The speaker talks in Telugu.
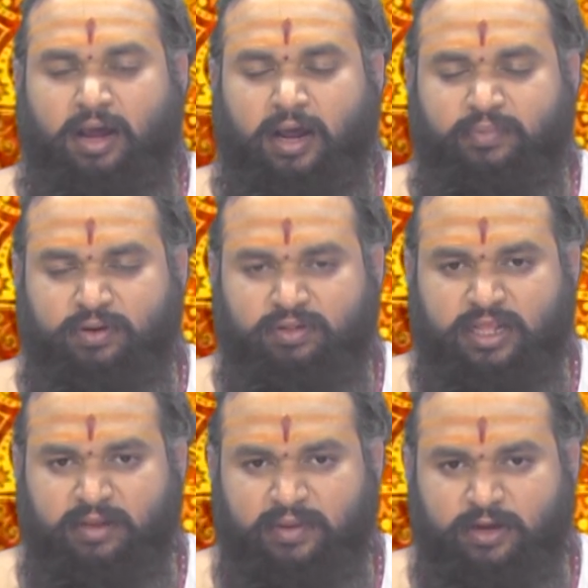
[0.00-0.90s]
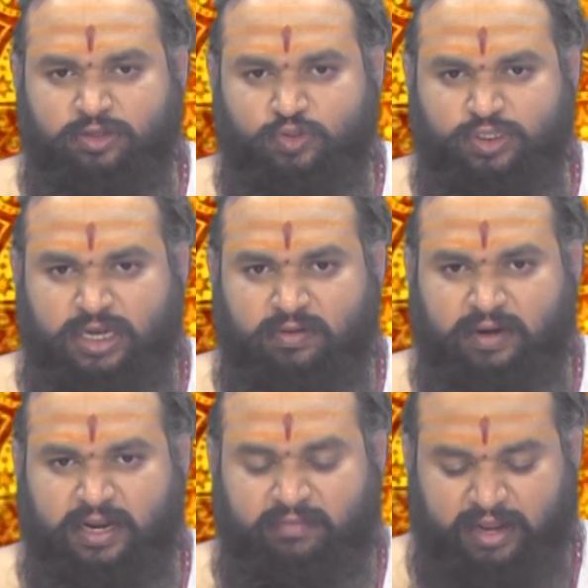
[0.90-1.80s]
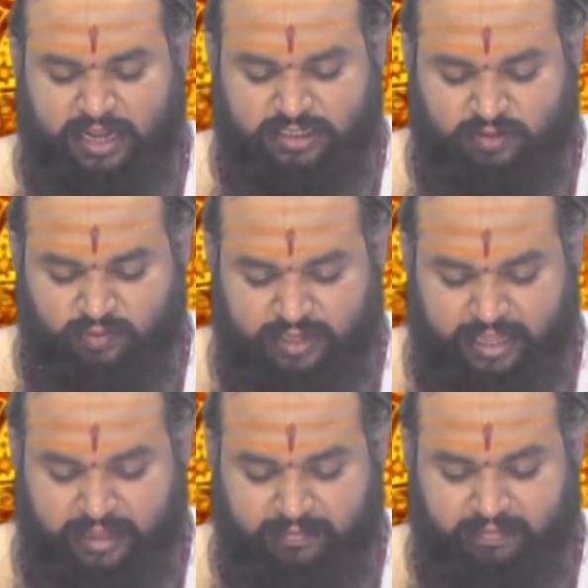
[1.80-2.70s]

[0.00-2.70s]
అభివృద్ధిని మీరు చూసేటువంటి అవకాశం ఉంది